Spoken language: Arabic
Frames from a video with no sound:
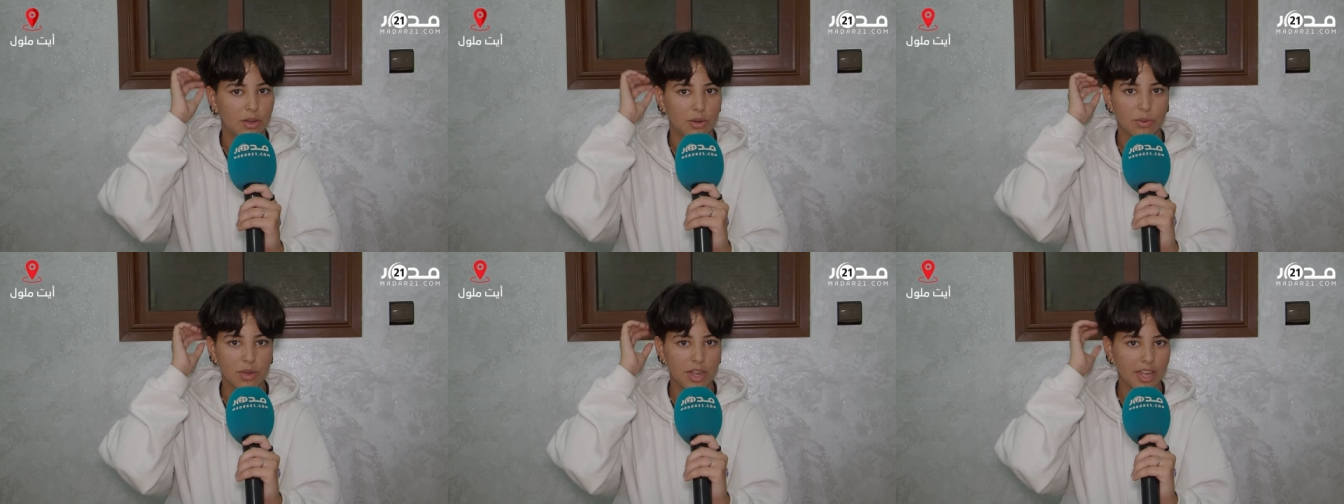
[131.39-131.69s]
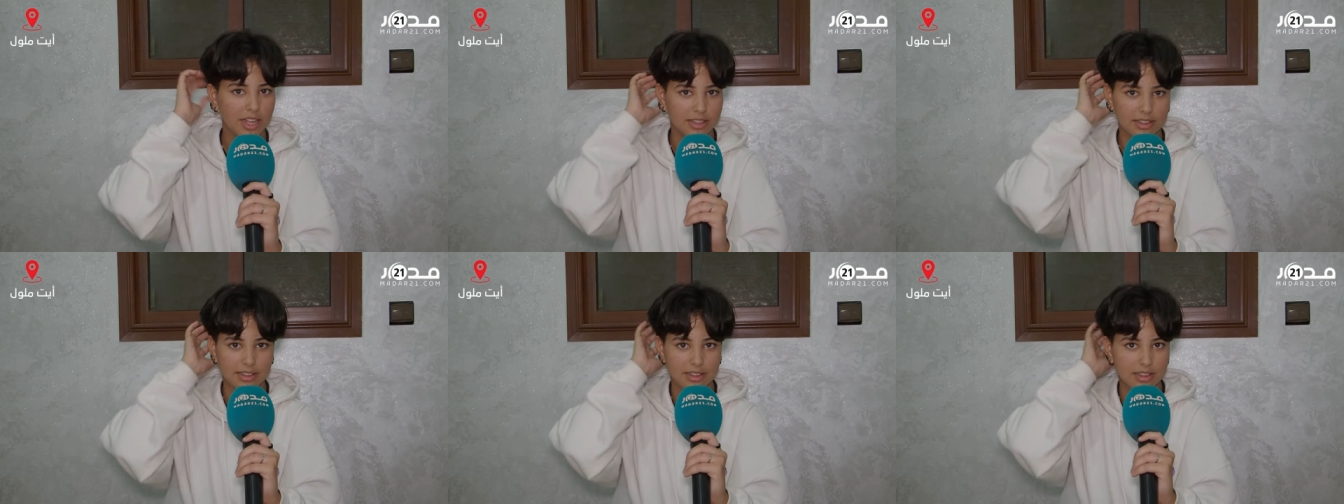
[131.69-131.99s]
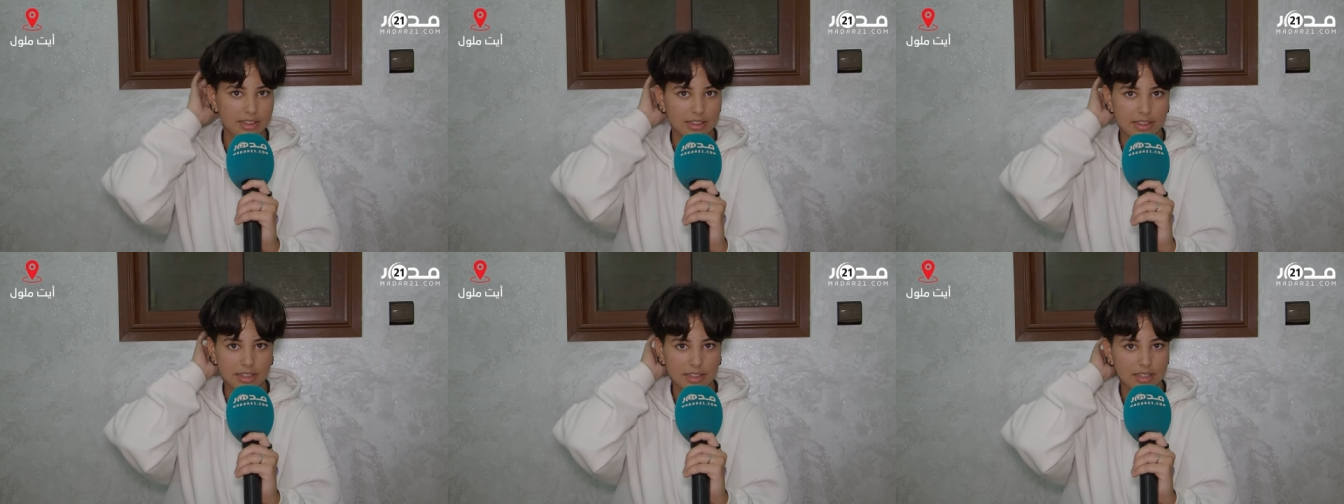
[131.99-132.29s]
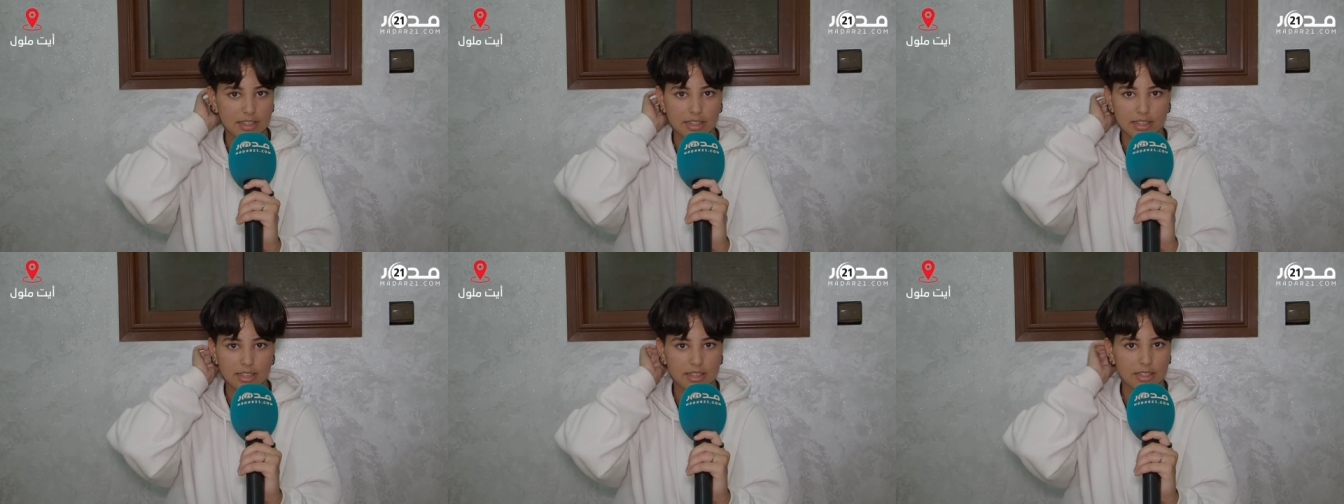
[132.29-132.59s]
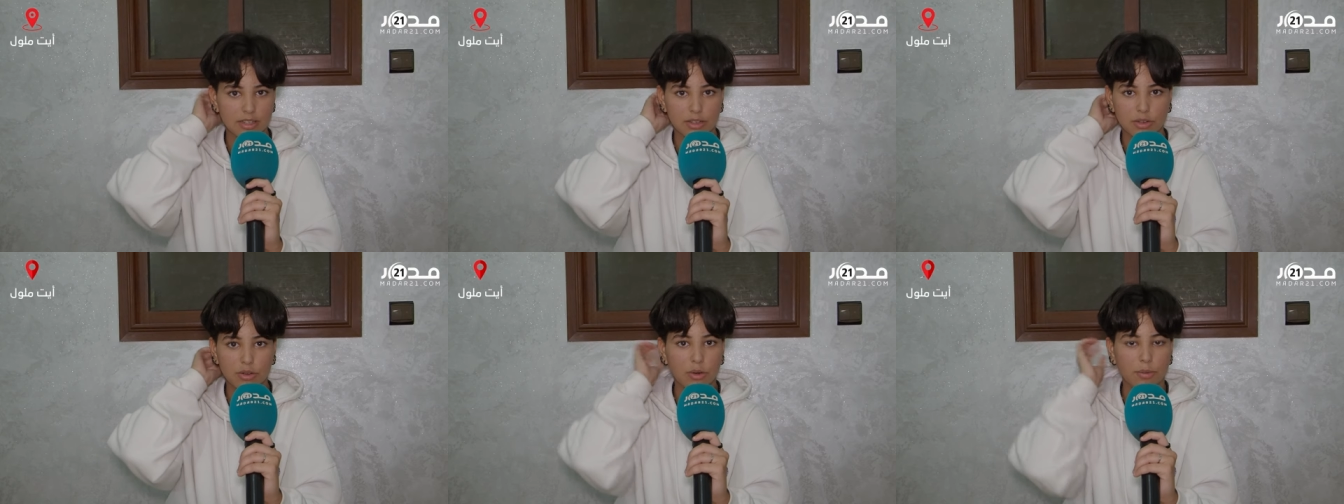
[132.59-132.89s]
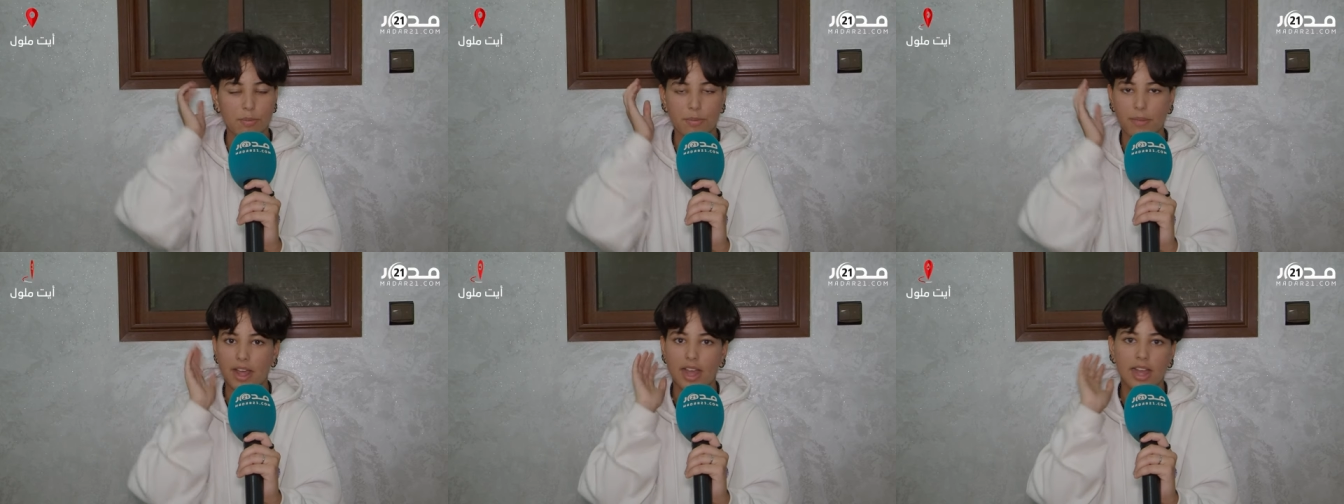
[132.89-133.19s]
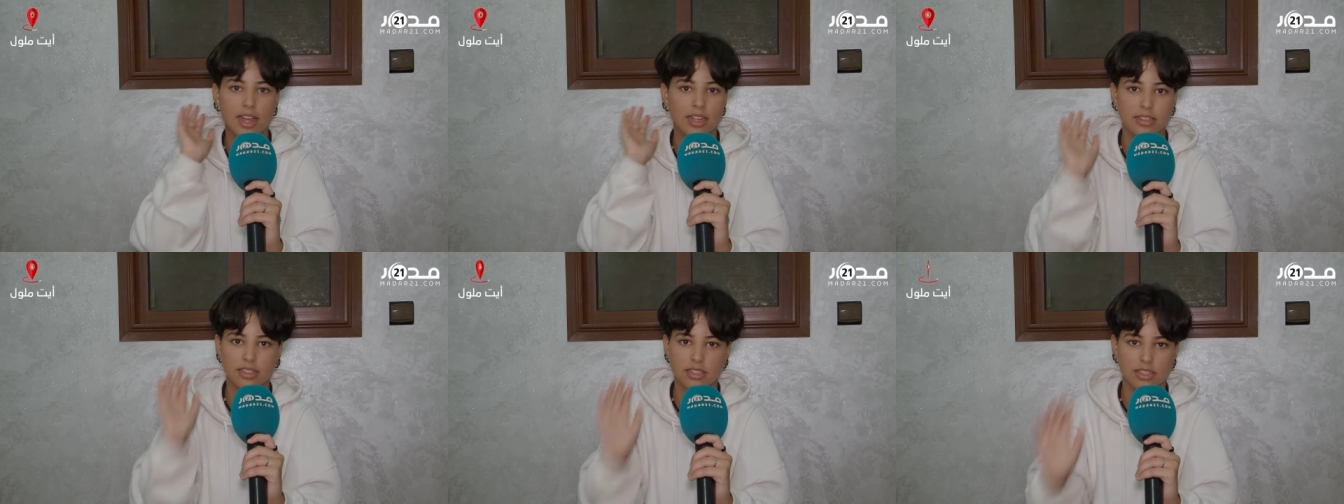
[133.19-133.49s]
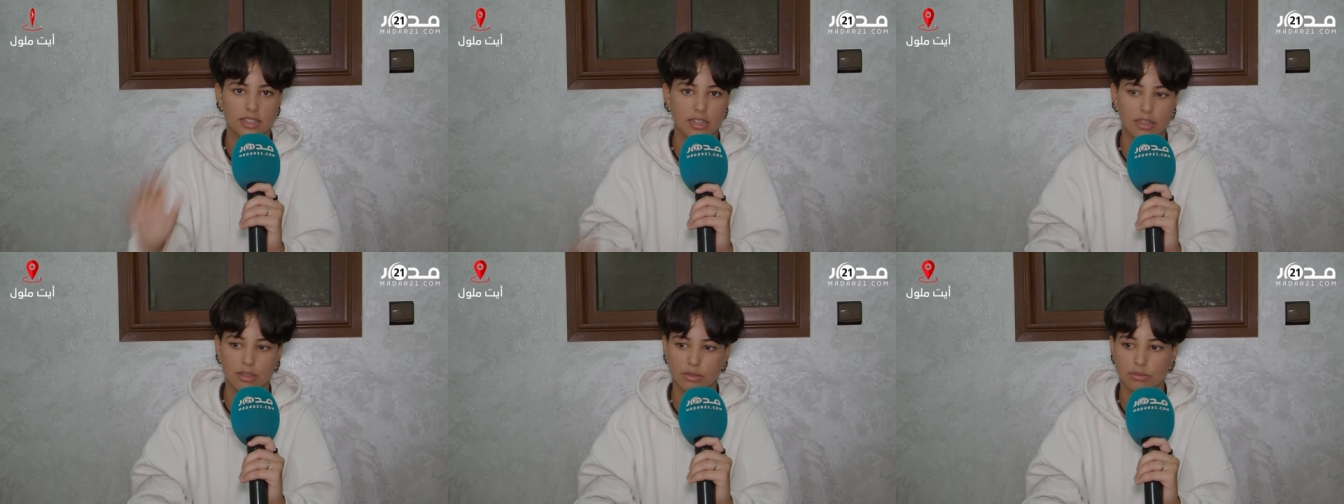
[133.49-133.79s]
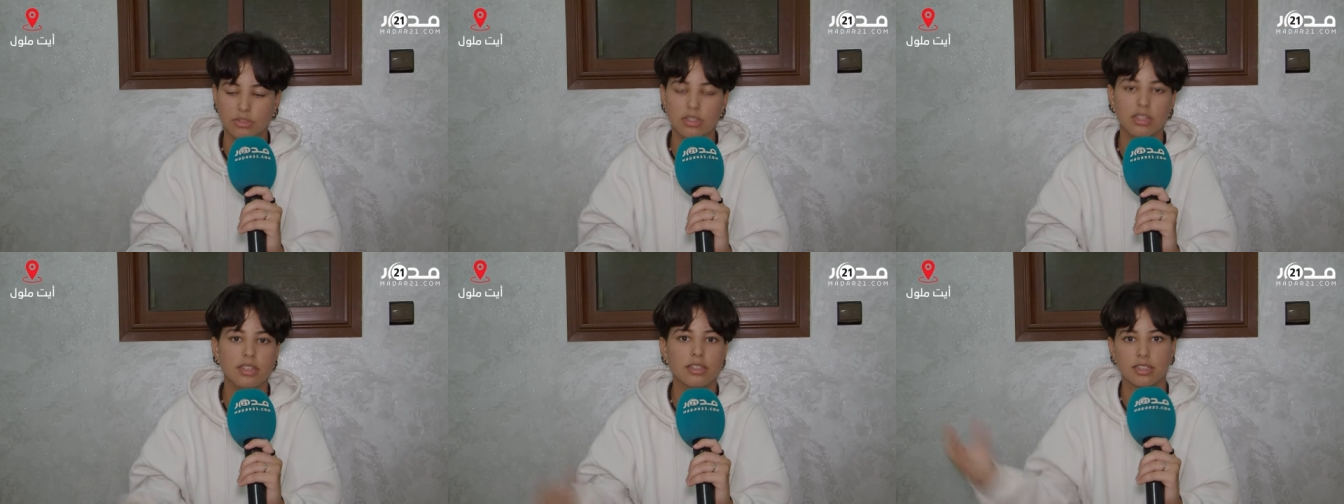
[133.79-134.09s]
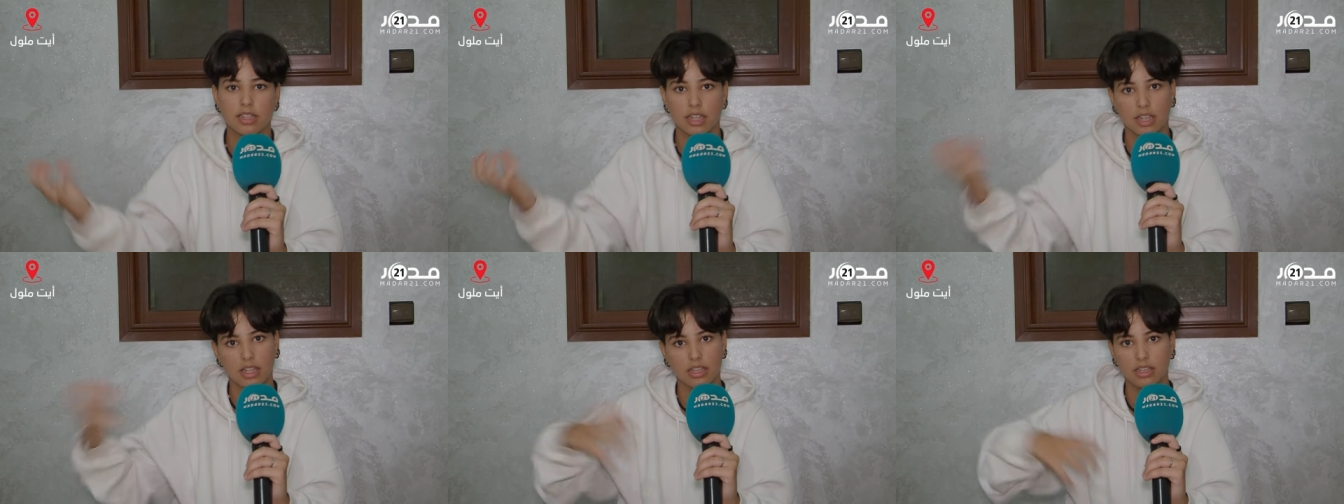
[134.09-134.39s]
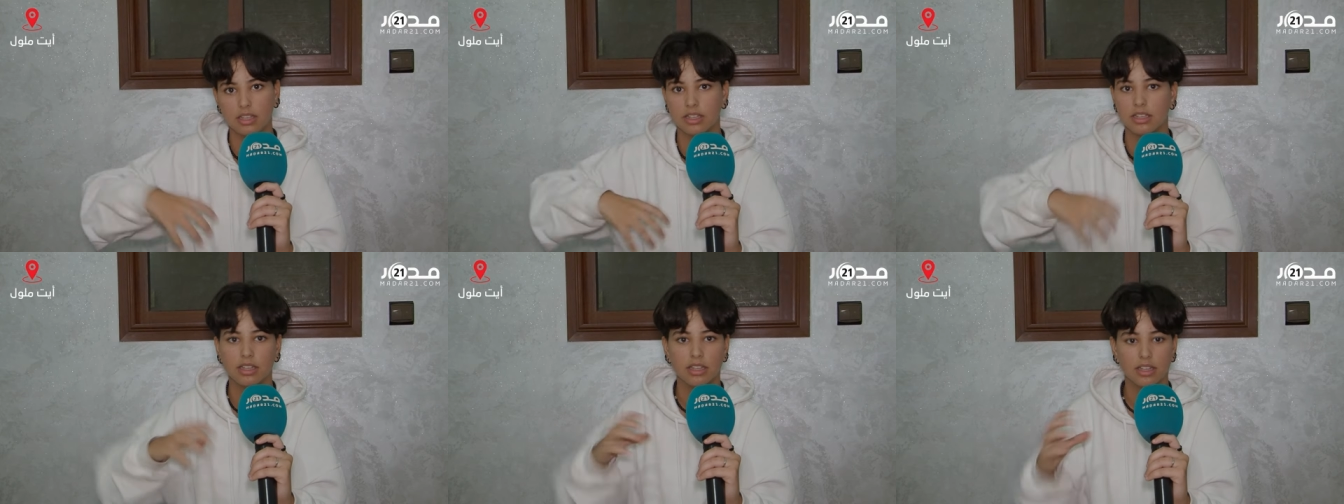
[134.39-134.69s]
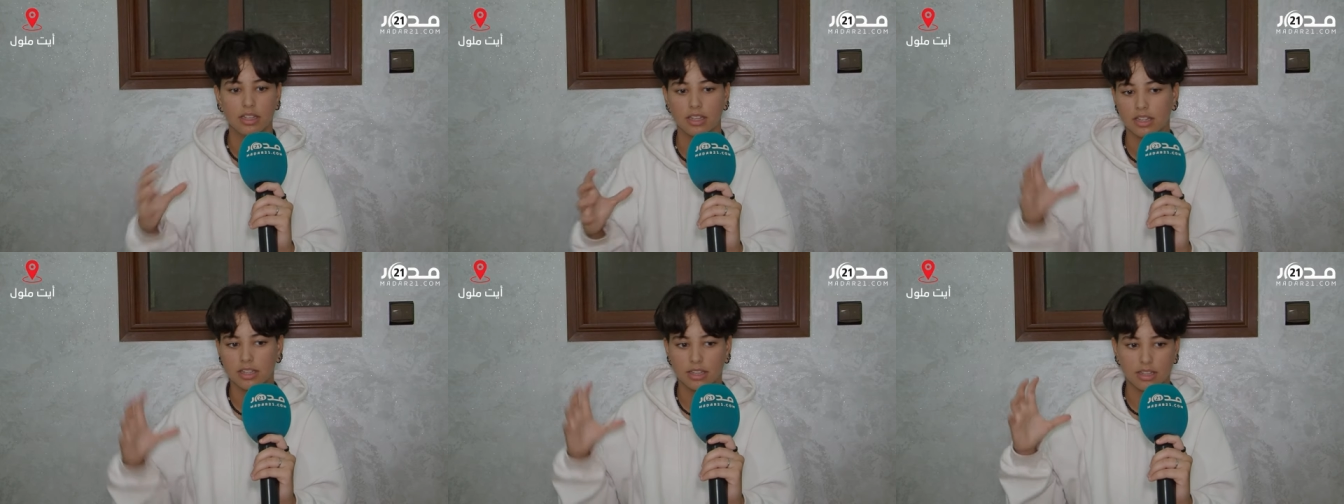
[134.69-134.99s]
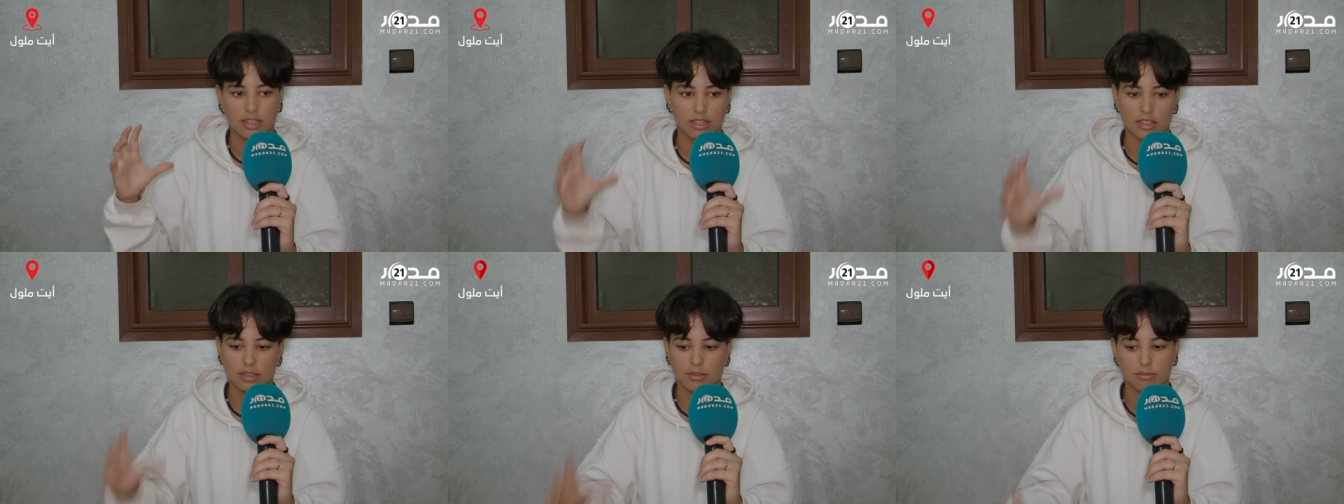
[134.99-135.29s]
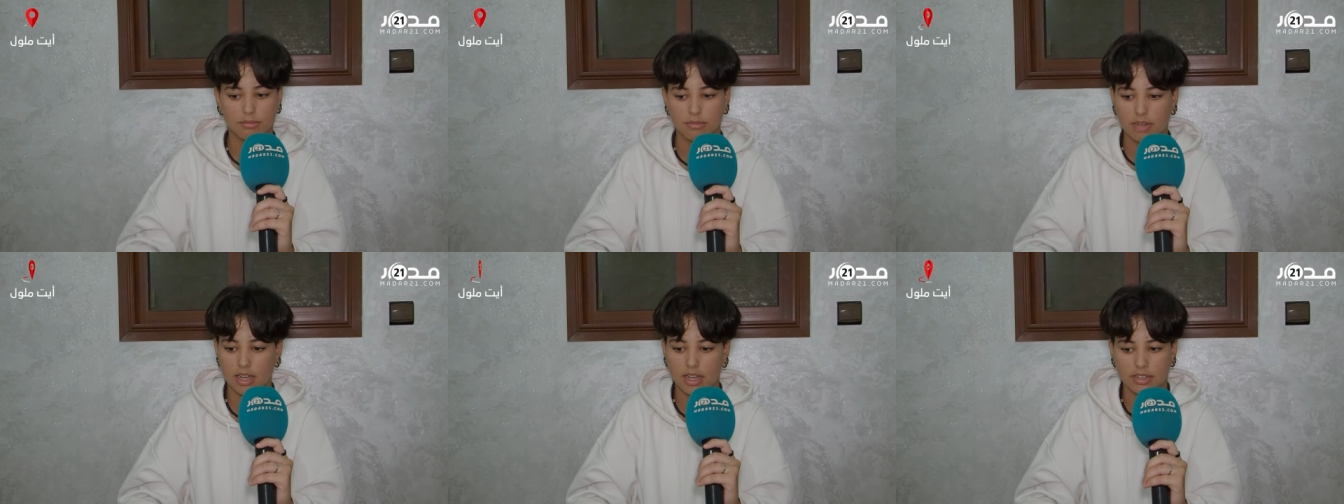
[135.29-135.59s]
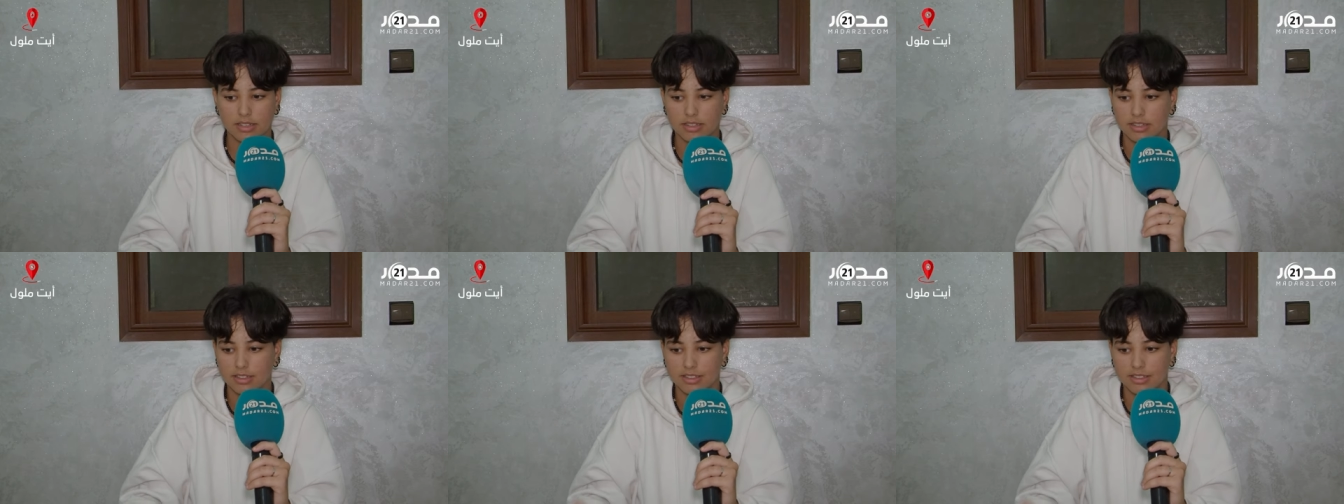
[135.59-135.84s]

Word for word: واحد الكوب عاديه والناس كي ما عارش.